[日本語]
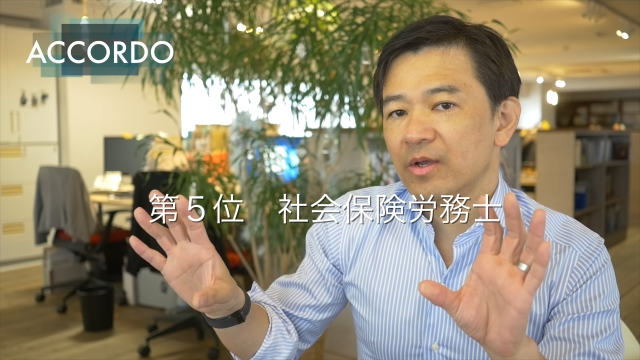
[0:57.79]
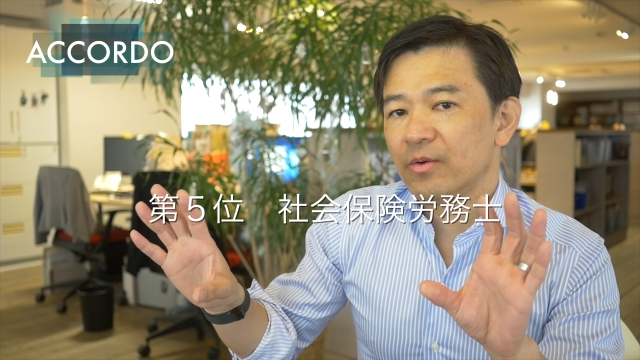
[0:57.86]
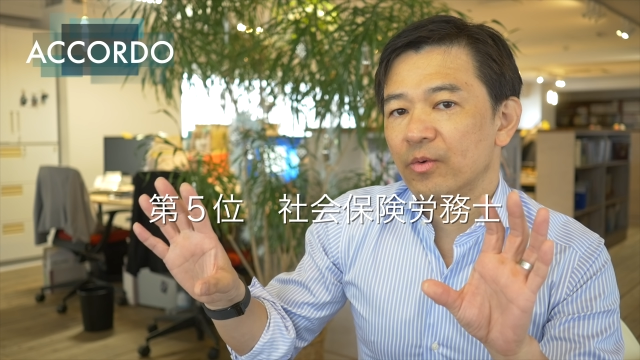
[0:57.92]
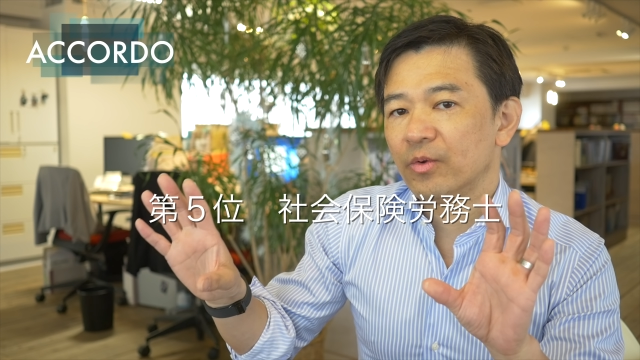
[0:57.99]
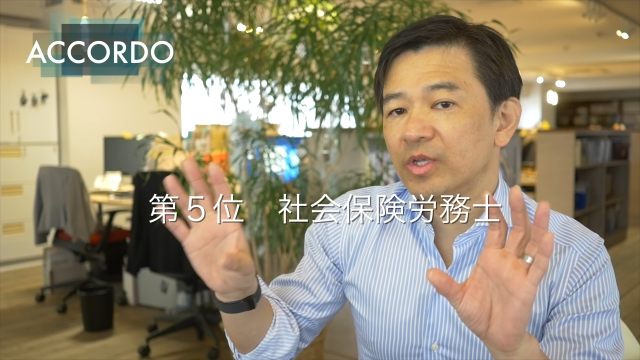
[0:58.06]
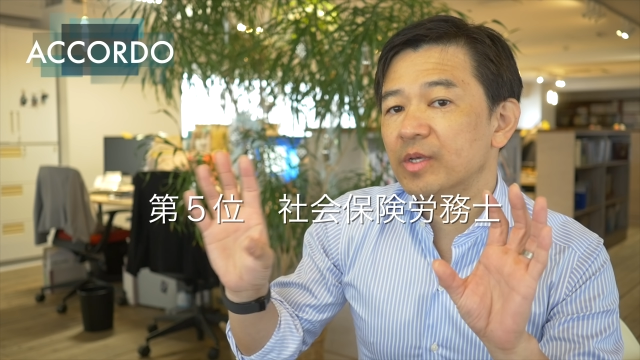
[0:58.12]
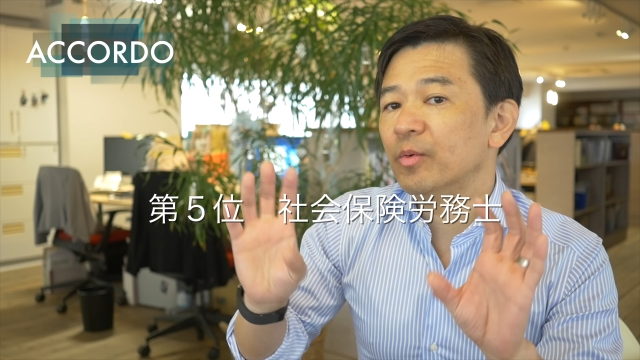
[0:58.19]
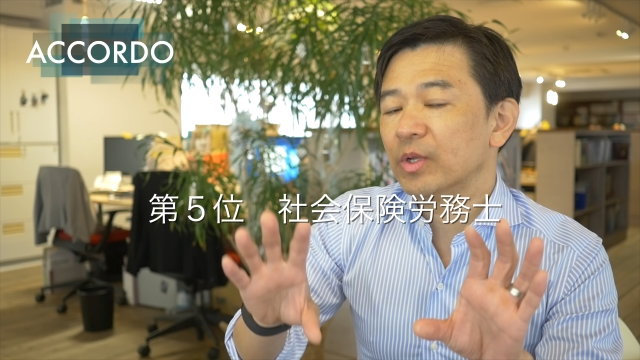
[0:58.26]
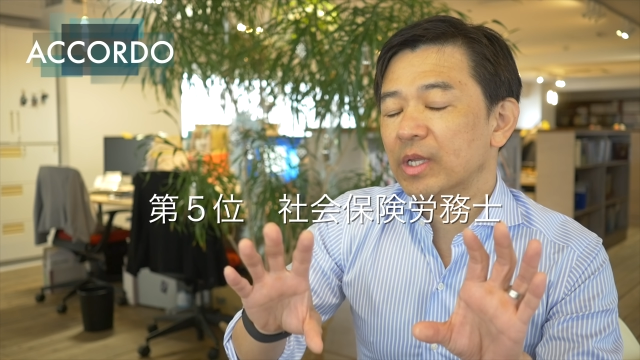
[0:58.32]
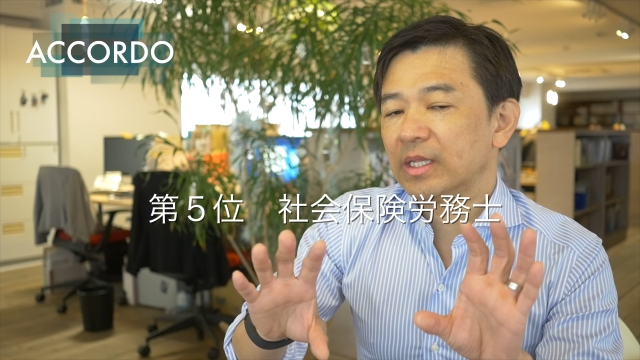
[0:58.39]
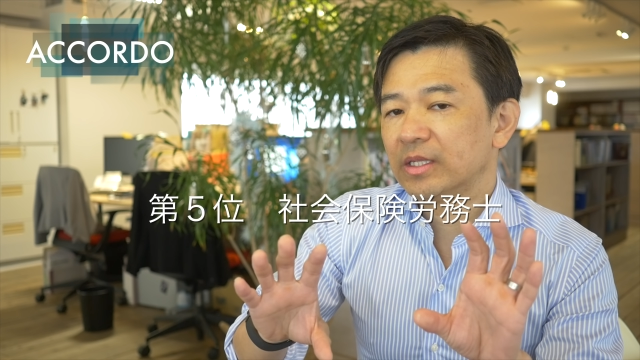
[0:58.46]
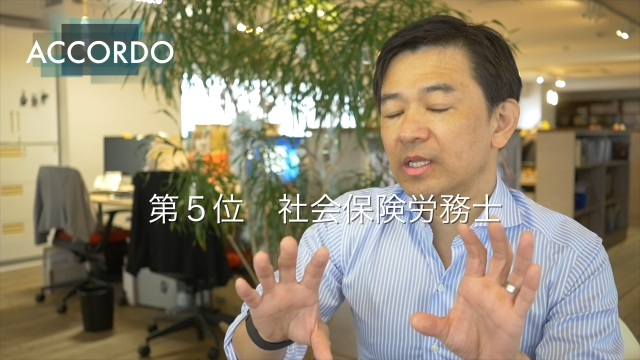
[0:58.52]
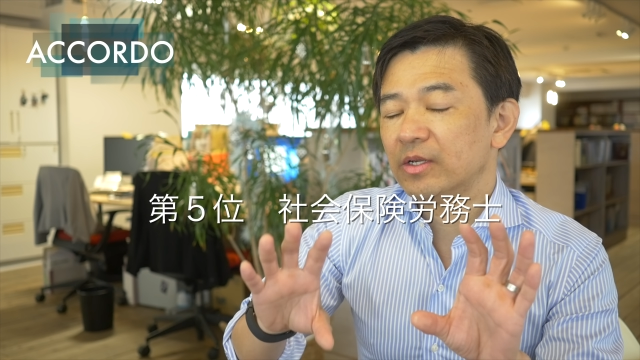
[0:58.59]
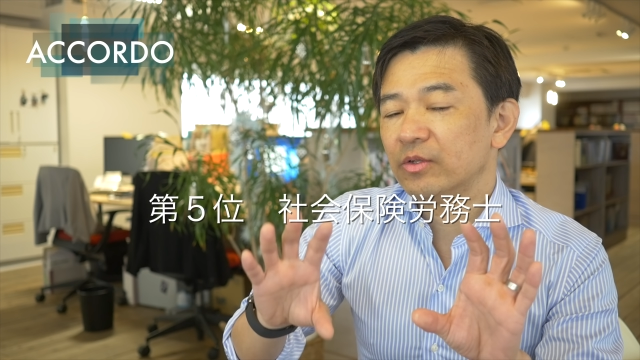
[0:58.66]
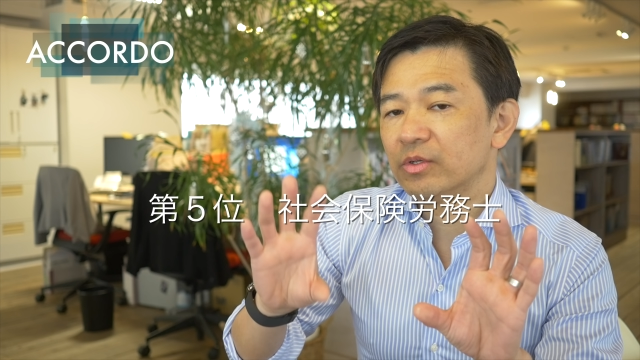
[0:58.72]
こう規模だっ
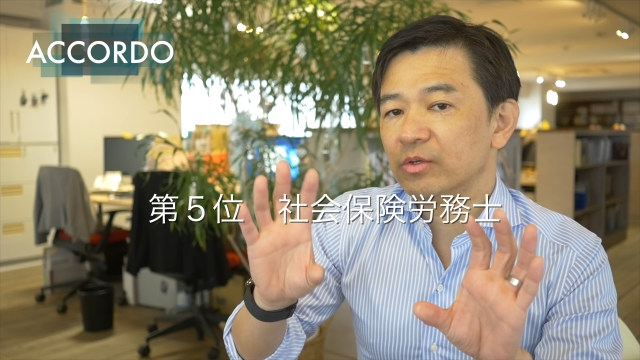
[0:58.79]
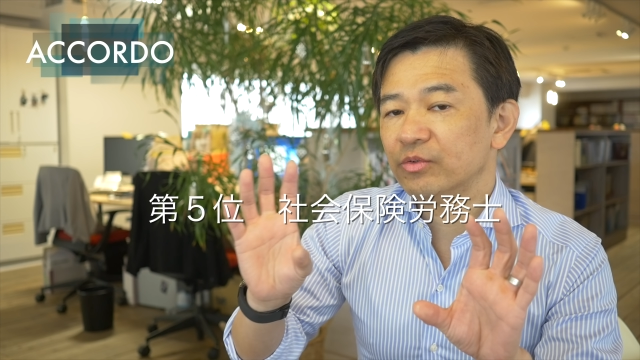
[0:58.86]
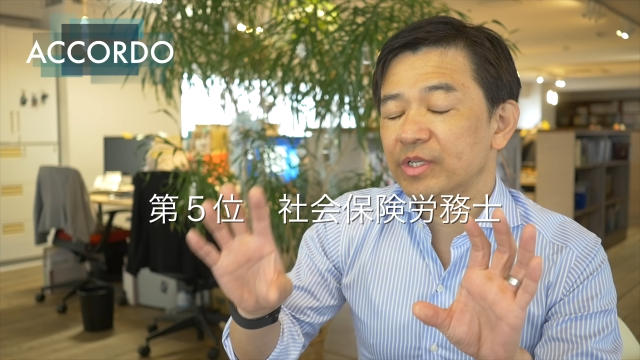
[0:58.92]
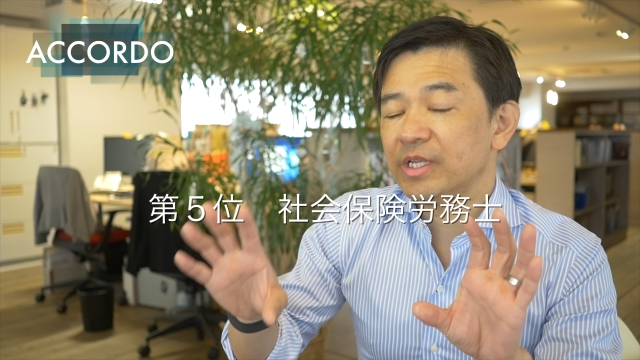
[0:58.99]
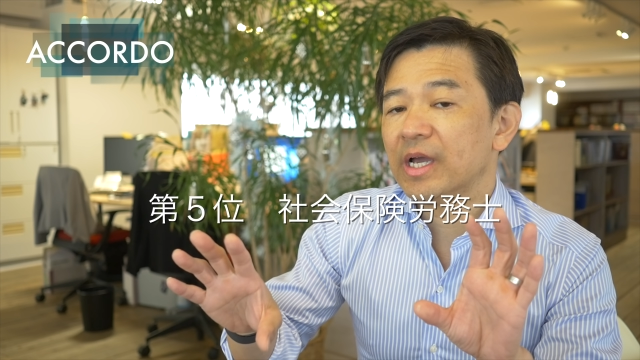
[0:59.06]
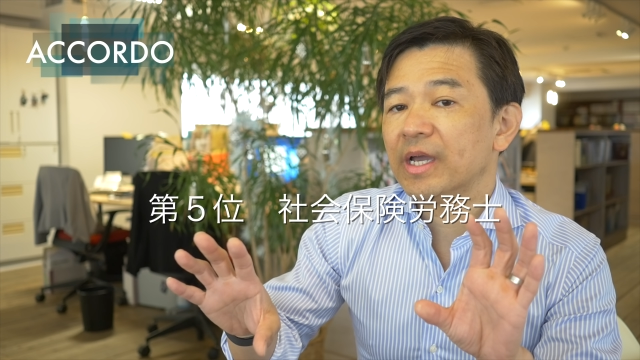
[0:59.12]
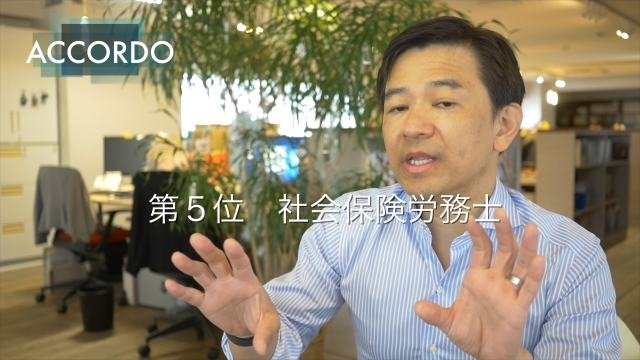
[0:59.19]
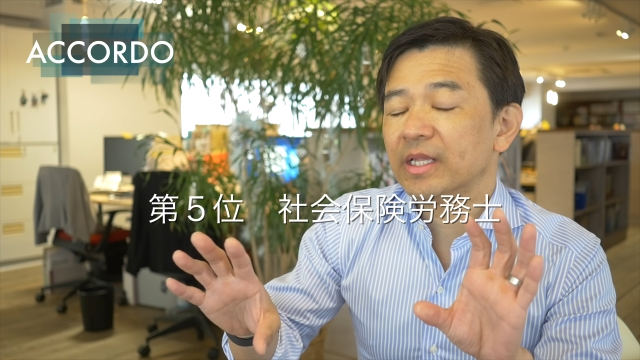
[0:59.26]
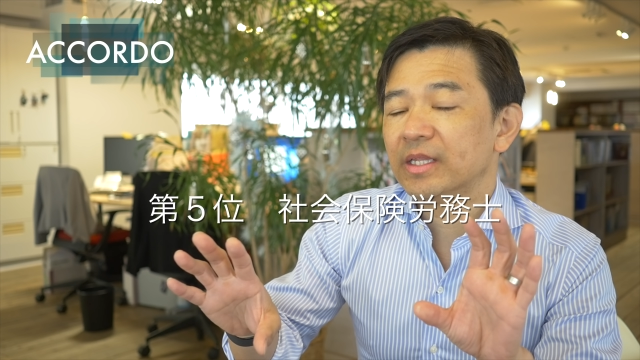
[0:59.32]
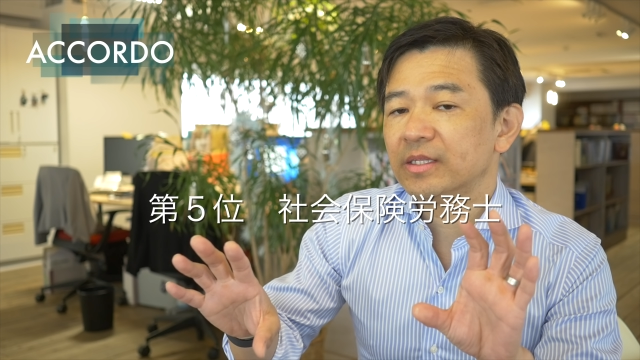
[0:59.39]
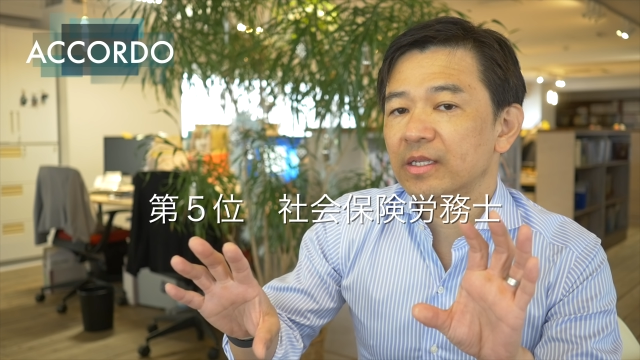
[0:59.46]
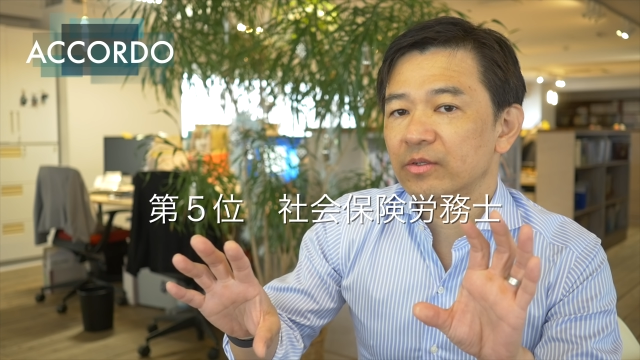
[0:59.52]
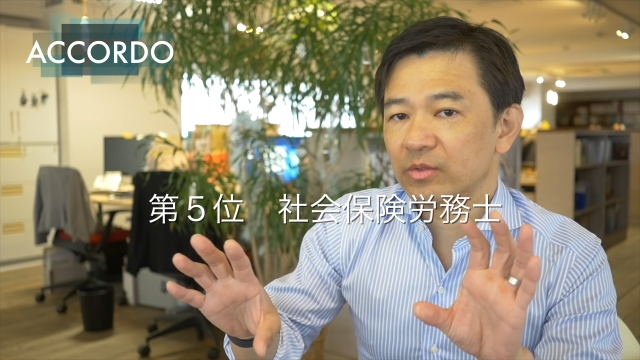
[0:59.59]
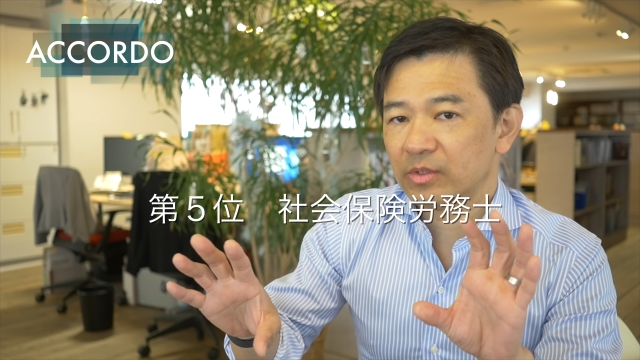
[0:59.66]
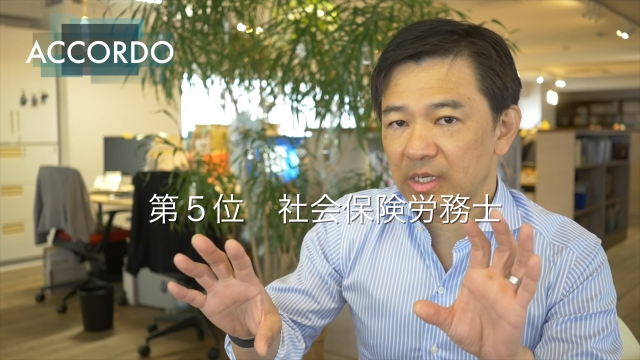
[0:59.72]
たりとか売り上げだっ
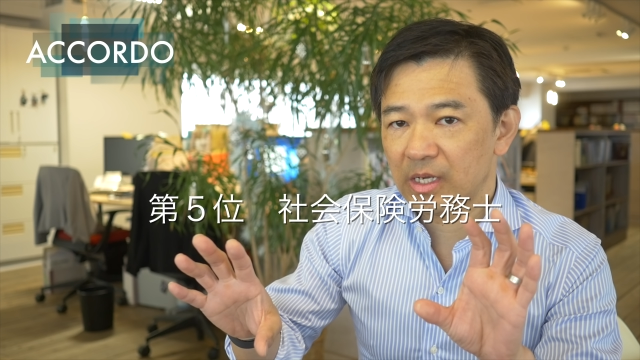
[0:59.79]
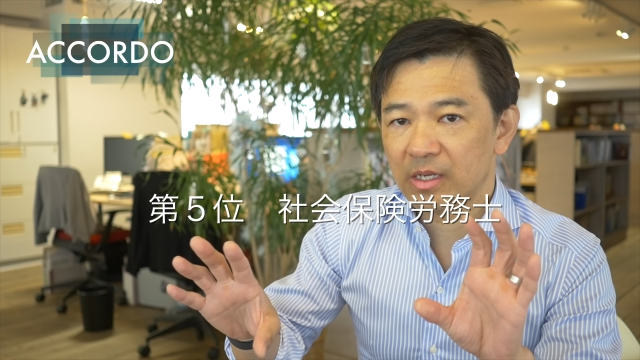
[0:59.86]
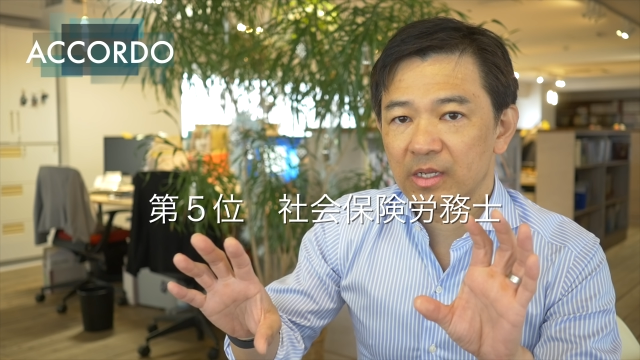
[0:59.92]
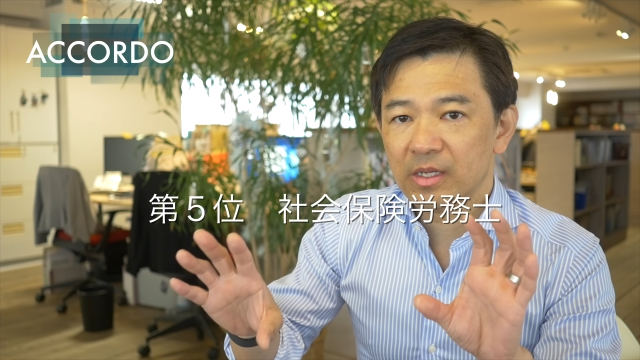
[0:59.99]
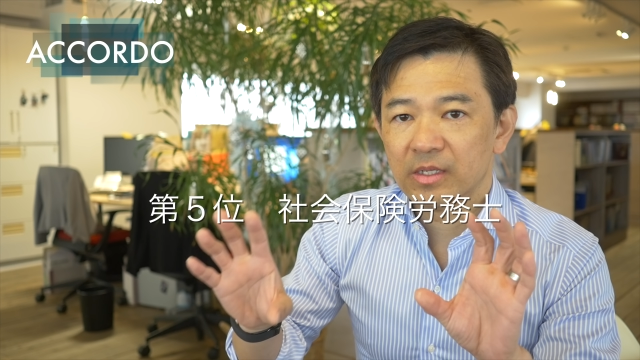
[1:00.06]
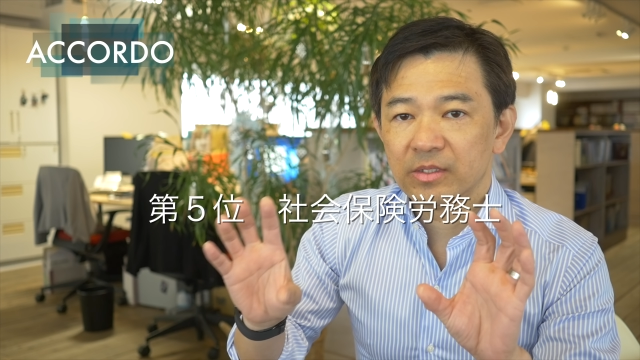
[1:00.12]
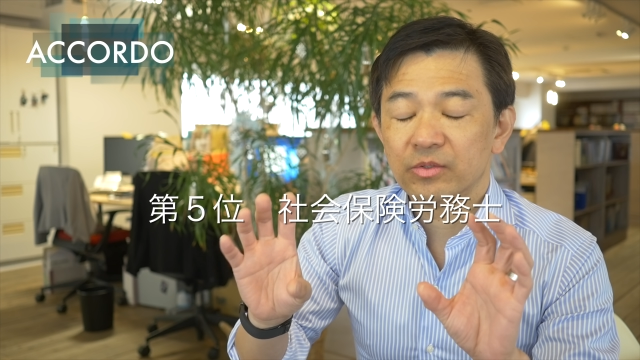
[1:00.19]
たりとか